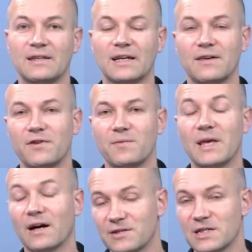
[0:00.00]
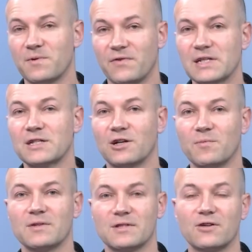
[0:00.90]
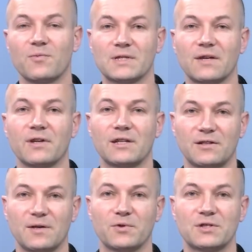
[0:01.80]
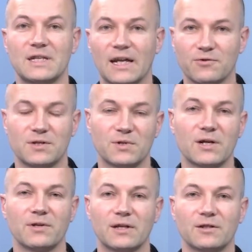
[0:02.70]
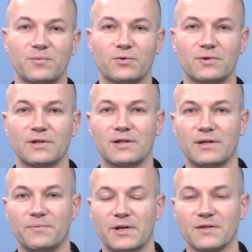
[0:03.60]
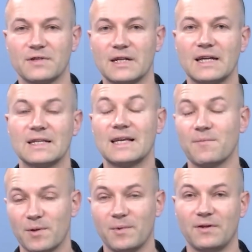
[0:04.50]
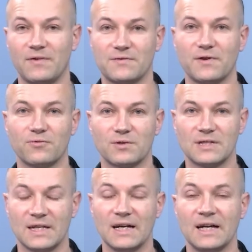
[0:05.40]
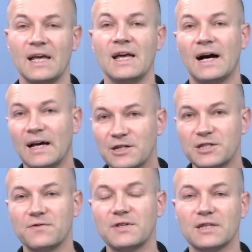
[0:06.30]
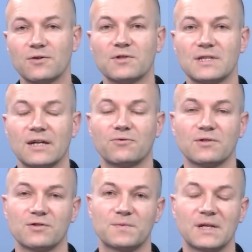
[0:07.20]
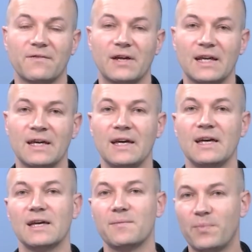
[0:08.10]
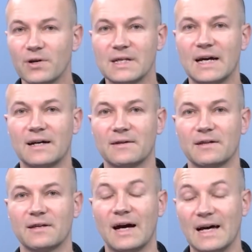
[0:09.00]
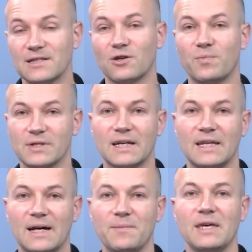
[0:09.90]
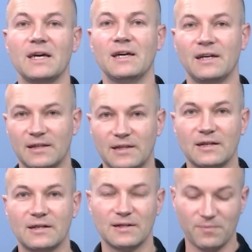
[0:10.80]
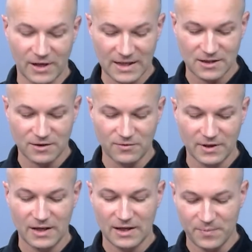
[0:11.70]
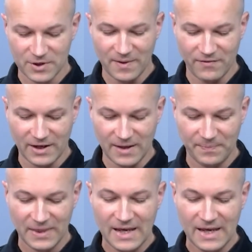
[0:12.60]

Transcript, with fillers: takie firmy jak chociażby właśnie właśnie Xiaomi zostały postawione trochę pod ścianą, że musiały tego typu y, rozwiązania zaimplementować w swoich urządzeniach, ale rzeczywiście te urządzenia, które są sprzedawane y, poza y, Azją, poza Chinami, tych blokad są pozbawione.